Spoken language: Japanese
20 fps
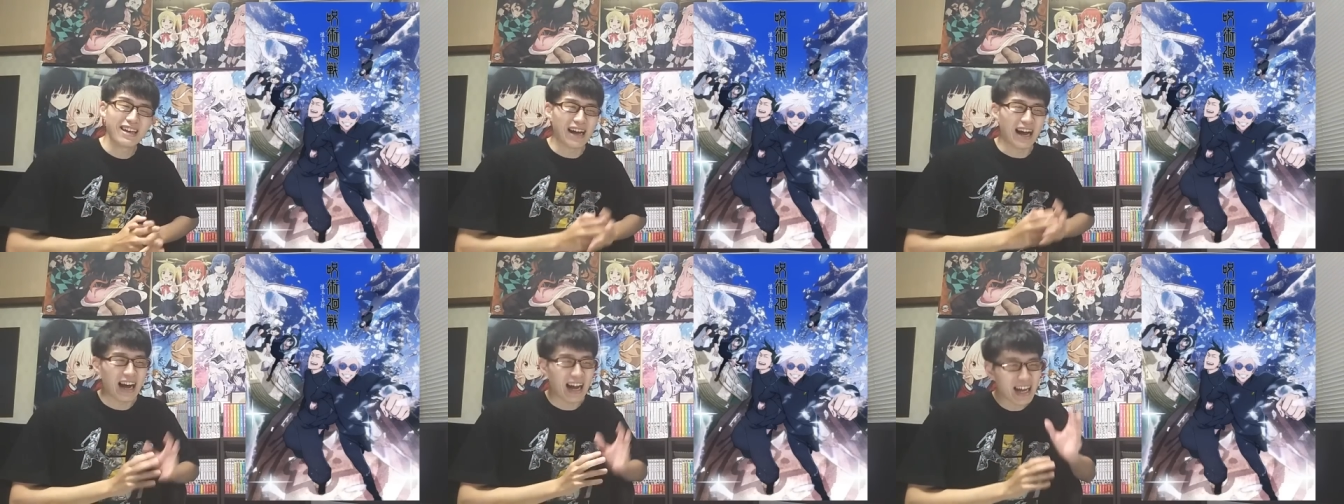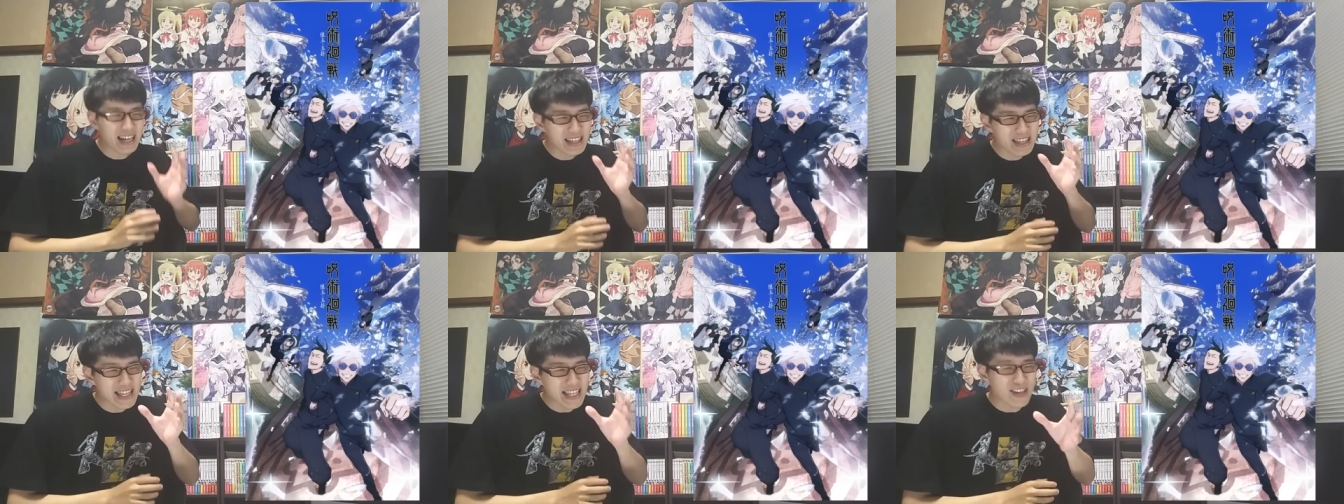上
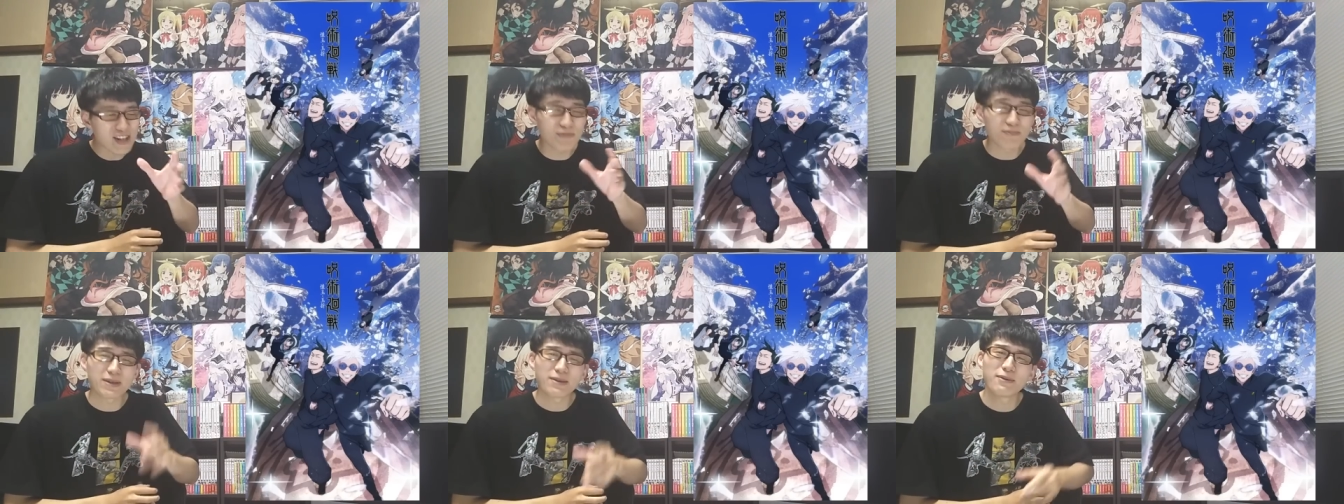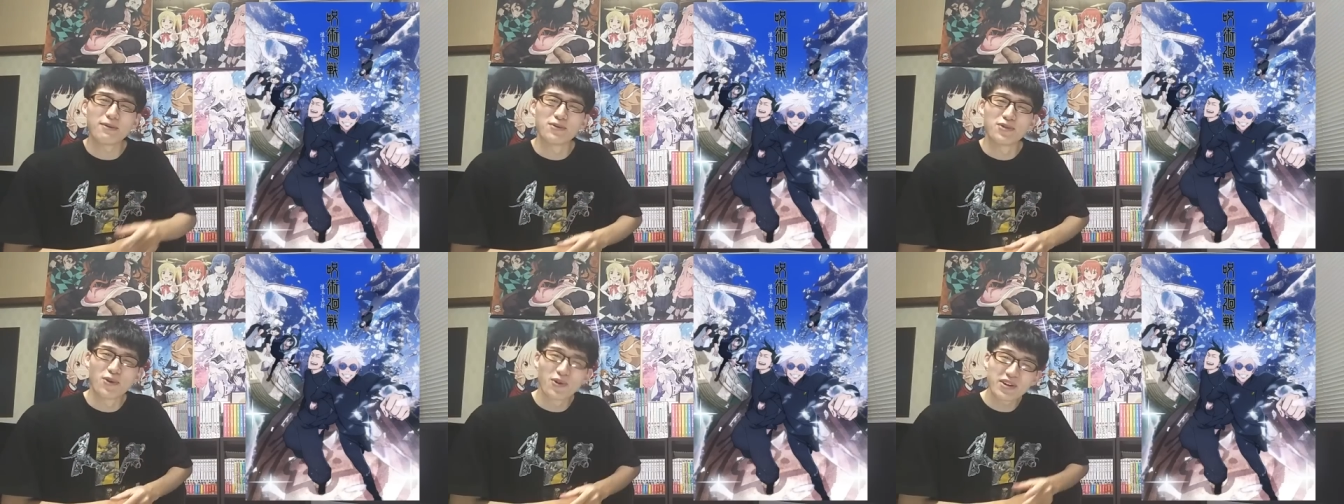がってくる
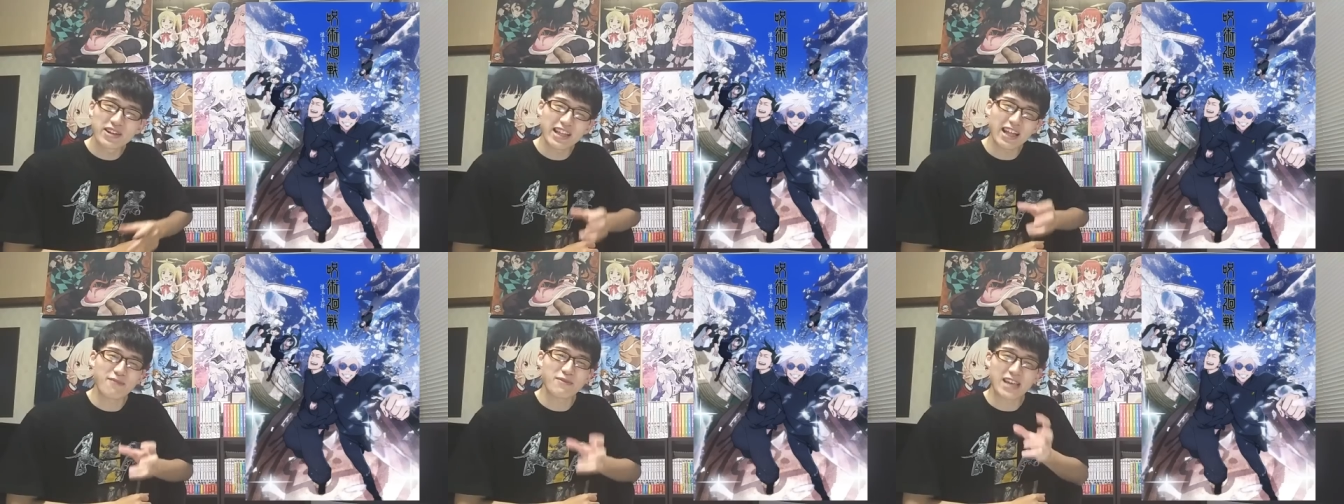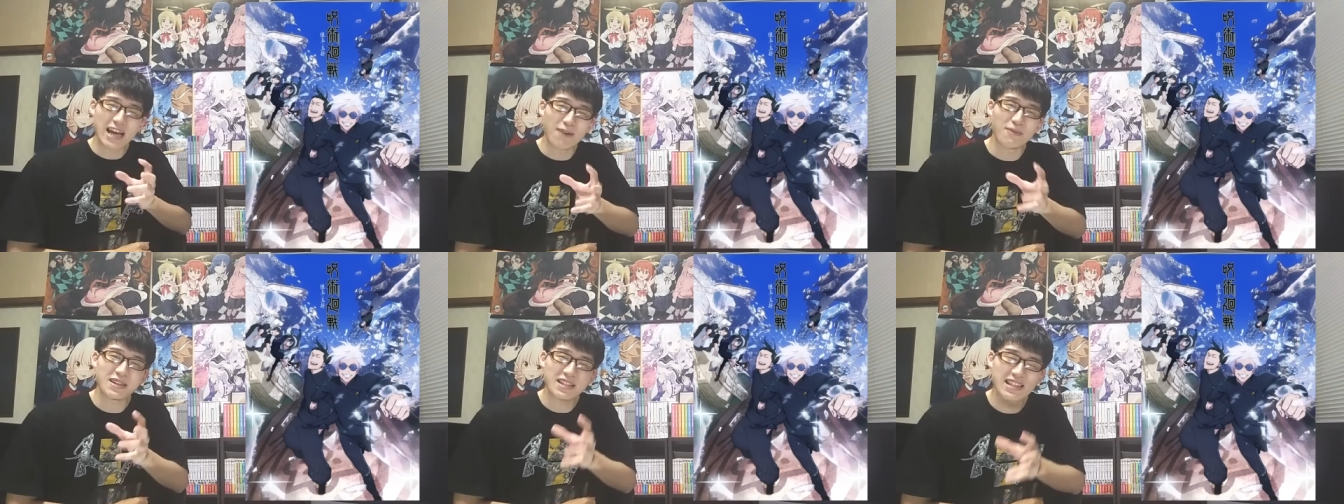PV も軒並
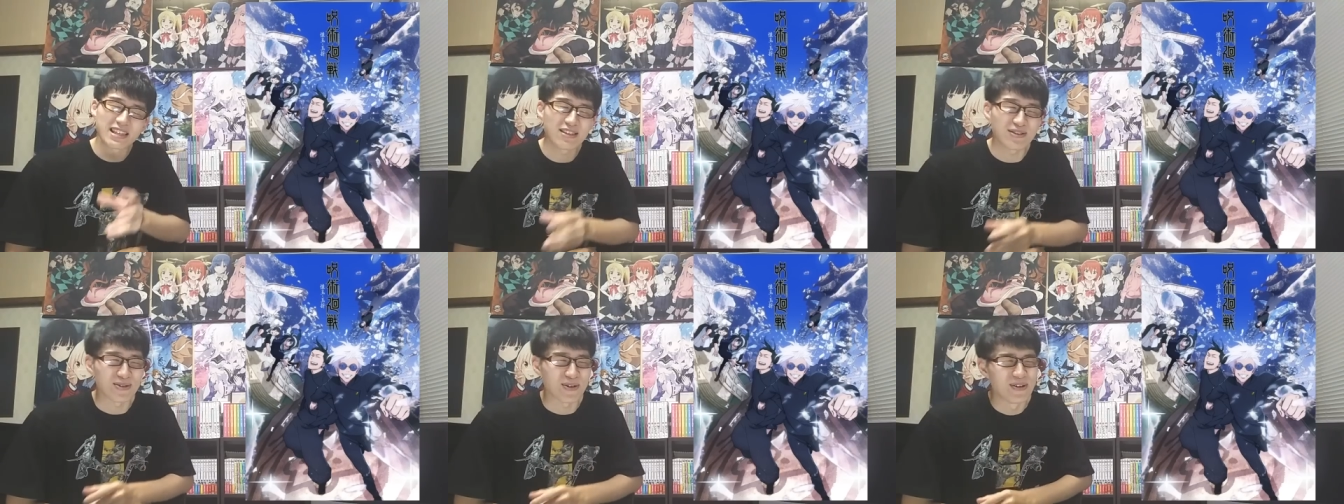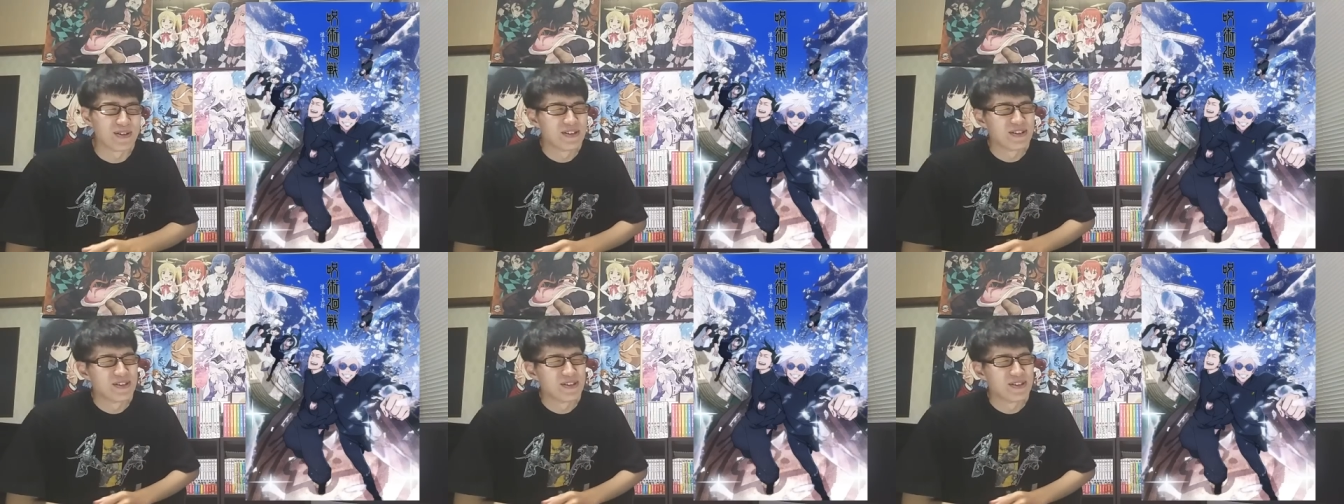みやばすぎると